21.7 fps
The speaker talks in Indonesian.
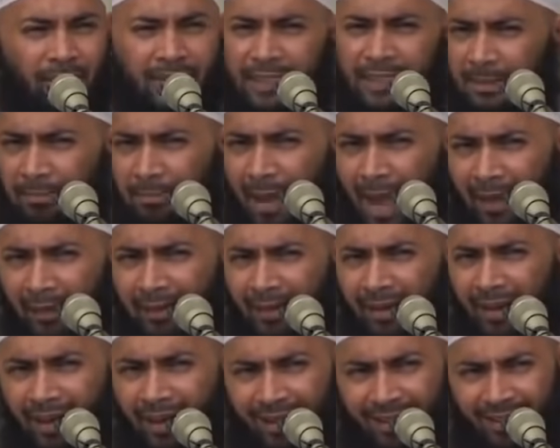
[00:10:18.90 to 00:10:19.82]
Di
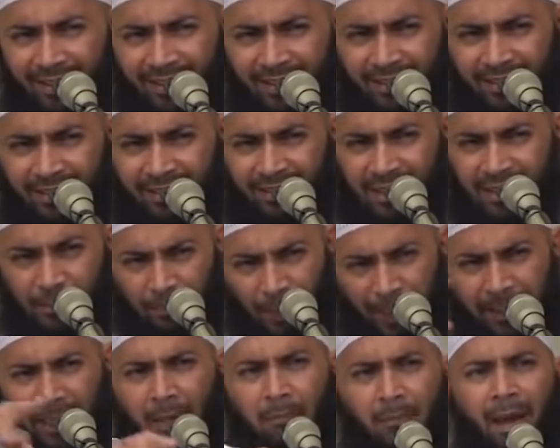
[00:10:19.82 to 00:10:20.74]
mana? Di
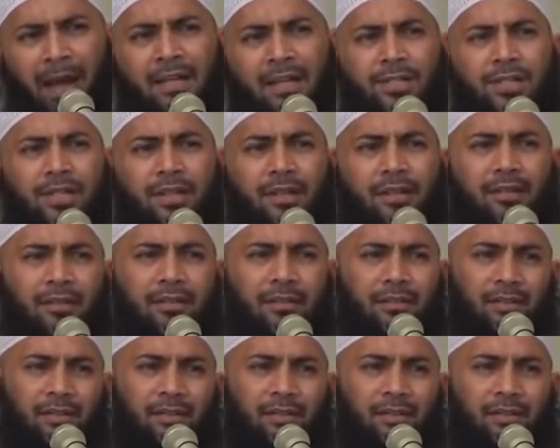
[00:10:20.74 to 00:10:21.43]
padang mahsyar.